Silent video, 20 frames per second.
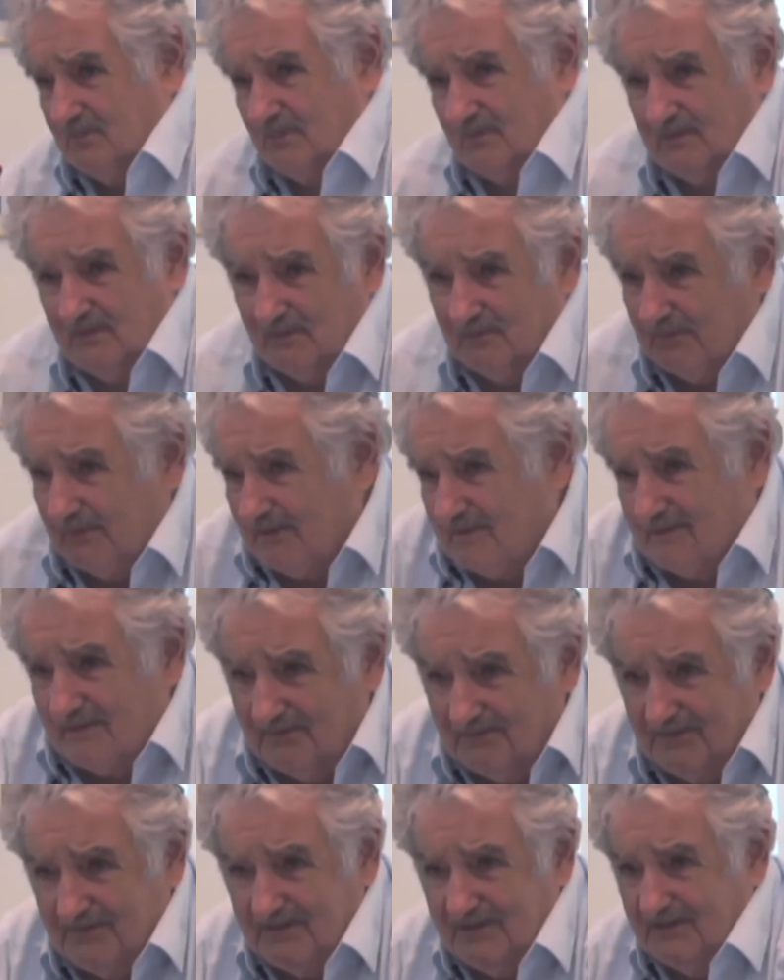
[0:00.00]
por el
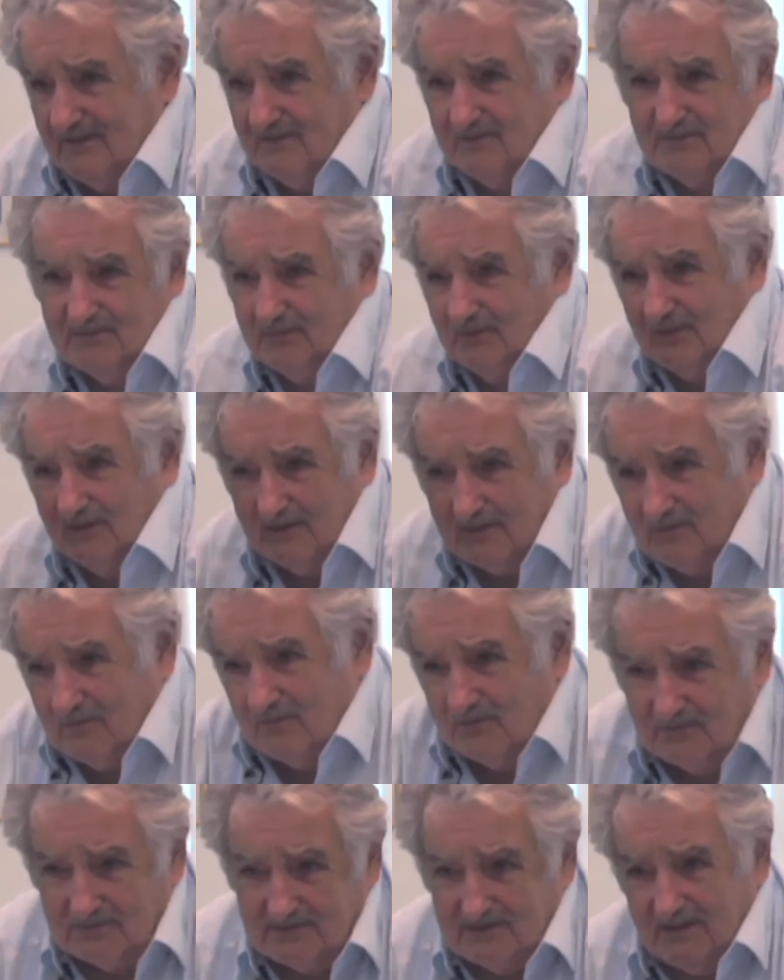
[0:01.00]
apartamento, por la
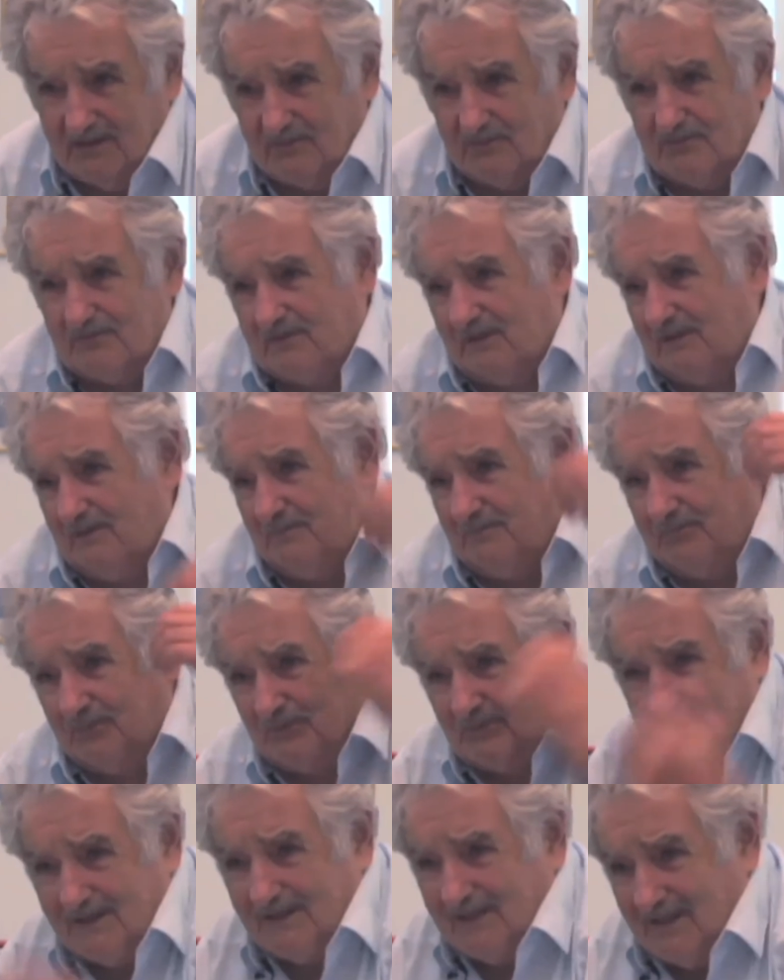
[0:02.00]
cuota, la cuota del
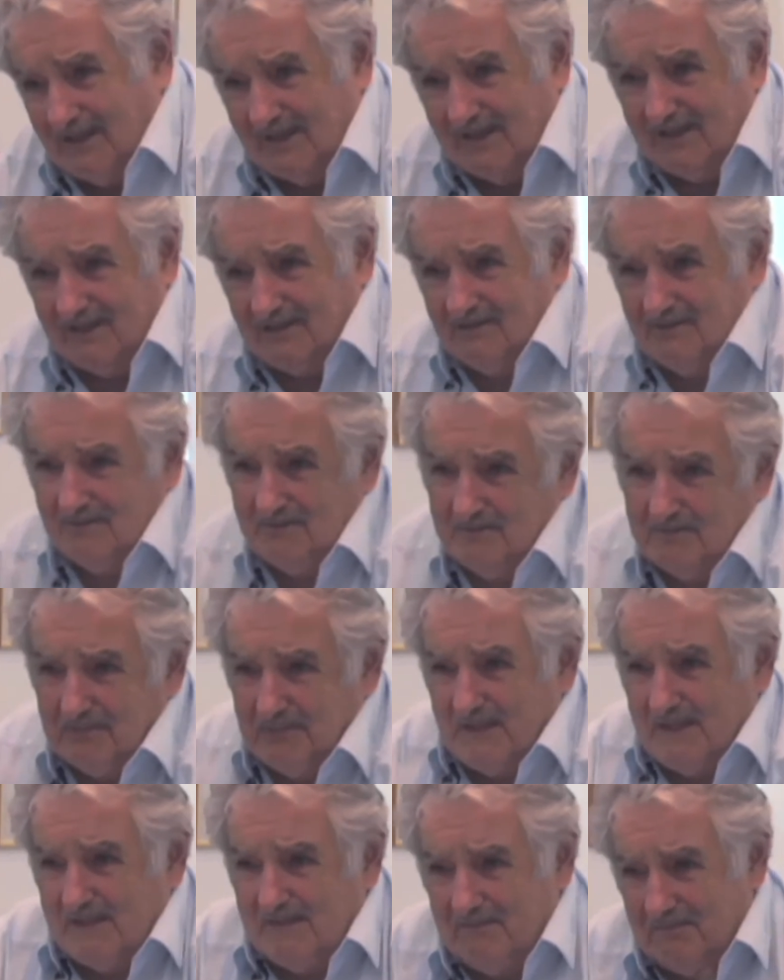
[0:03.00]
hipotecario,
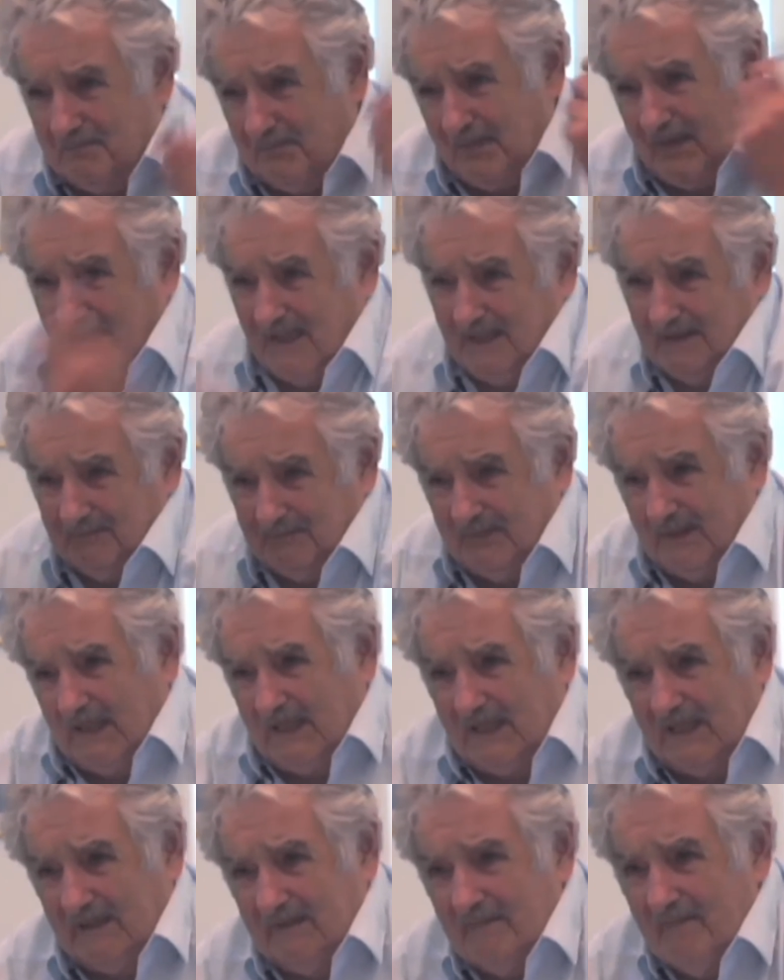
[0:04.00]
pim, pam,
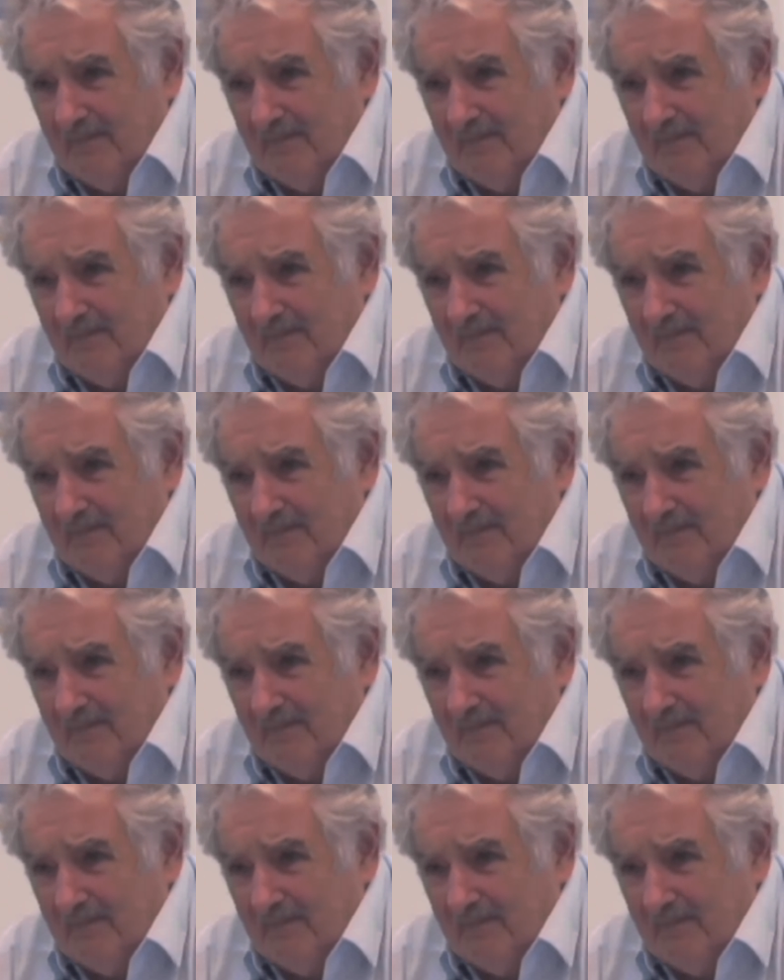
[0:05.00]
pam,